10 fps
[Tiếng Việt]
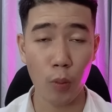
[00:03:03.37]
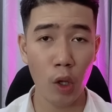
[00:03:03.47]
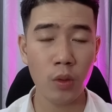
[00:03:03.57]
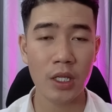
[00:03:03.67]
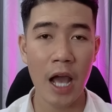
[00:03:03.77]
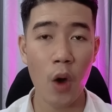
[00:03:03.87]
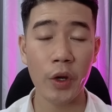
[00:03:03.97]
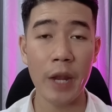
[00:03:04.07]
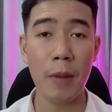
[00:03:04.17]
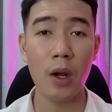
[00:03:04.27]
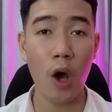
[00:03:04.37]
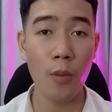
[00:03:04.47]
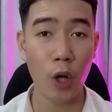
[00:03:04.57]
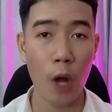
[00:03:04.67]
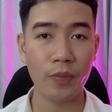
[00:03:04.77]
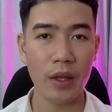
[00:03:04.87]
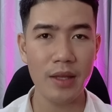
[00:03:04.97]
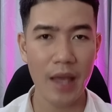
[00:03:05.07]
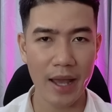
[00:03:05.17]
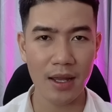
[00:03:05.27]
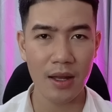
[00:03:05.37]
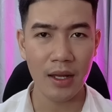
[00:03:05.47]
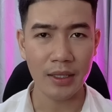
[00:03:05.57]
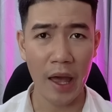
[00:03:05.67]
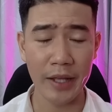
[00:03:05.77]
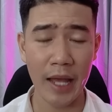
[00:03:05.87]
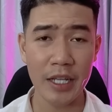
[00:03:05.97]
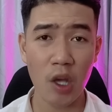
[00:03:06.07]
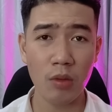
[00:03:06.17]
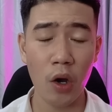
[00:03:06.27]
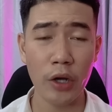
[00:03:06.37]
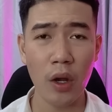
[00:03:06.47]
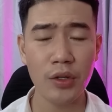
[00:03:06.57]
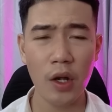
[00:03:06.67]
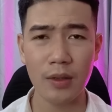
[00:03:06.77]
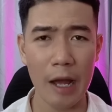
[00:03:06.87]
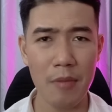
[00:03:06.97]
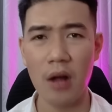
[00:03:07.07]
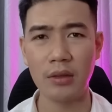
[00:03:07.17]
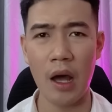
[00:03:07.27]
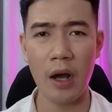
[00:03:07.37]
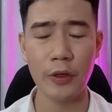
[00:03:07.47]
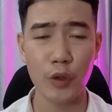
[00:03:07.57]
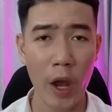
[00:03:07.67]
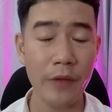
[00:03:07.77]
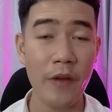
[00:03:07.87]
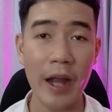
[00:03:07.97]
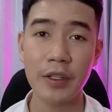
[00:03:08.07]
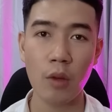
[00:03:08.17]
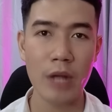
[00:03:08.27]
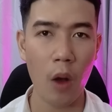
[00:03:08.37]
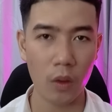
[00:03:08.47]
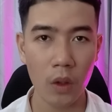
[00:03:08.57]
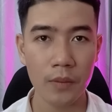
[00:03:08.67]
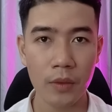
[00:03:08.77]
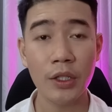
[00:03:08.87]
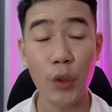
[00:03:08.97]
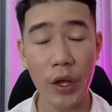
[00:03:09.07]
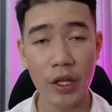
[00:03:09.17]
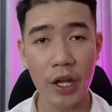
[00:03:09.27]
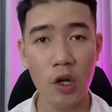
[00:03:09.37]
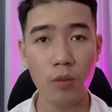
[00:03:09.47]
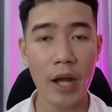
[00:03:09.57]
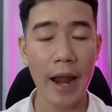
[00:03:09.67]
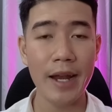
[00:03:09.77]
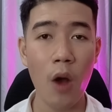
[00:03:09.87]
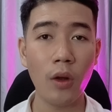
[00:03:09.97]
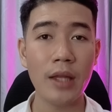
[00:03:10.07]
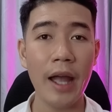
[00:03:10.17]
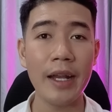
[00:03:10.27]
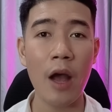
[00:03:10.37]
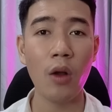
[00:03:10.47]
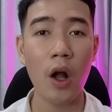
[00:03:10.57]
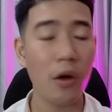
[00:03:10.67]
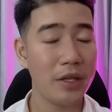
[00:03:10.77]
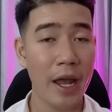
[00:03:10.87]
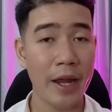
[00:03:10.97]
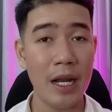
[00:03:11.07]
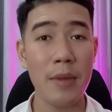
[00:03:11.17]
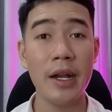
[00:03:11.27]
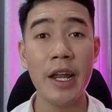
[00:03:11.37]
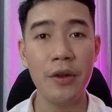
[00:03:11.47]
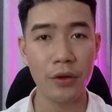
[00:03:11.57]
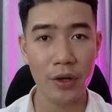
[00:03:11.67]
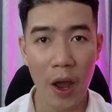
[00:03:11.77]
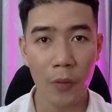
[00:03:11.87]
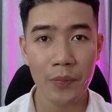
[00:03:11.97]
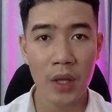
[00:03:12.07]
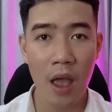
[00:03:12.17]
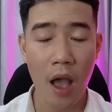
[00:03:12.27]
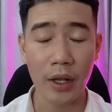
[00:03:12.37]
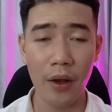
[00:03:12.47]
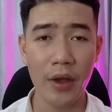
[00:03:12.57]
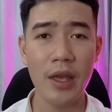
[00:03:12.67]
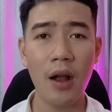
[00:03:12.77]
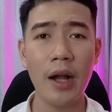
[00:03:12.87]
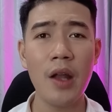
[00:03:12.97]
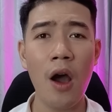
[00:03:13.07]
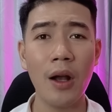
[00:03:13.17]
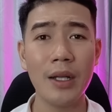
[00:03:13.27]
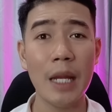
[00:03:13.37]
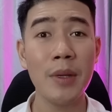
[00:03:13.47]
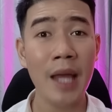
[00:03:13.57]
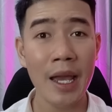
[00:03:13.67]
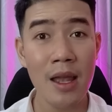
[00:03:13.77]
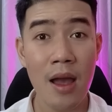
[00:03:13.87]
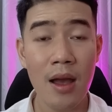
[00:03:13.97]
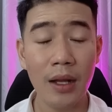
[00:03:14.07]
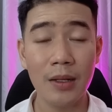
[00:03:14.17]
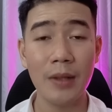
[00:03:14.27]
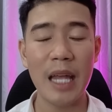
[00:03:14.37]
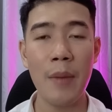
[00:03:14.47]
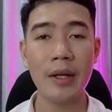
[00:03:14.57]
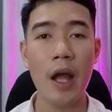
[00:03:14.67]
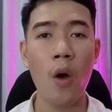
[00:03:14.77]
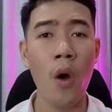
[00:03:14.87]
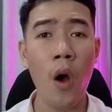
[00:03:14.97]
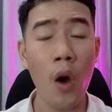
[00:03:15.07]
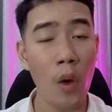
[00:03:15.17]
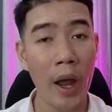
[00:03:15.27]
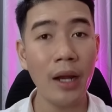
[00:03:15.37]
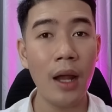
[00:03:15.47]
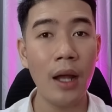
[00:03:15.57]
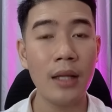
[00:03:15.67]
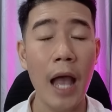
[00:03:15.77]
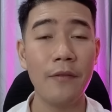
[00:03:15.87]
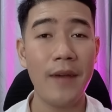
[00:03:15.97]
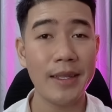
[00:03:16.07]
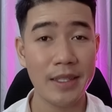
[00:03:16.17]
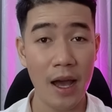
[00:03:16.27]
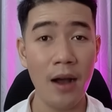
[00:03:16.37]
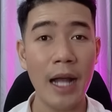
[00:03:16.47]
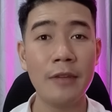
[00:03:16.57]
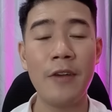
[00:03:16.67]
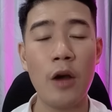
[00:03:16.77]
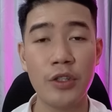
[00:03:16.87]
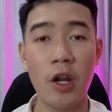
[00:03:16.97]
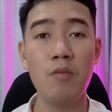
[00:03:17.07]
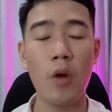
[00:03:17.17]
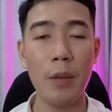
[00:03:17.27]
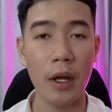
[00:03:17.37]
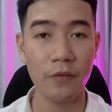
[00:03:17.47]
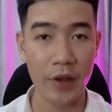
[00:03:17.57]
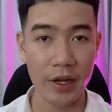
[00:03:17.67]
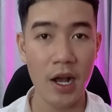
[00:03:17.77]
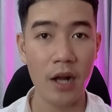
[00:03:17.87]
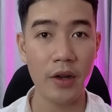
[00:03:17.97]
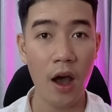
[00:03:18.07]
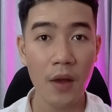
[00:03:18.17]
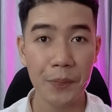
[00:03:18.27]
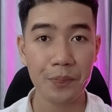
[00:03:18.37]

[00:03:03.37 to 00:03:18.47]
lúc sau khi mà lồn còm tỉnh dậy thì thấy trong người nó rất là bần thần choáng váng ở trong đầu luôn tuy nhiên lúc này đâu có thể nào ngồi dậy để mà đi được nữa đâu người dân ở đó người ta mới thấy người ta bắt đầu hô hoáng lên và chở anh vào trong một cái bệnh viện gần đó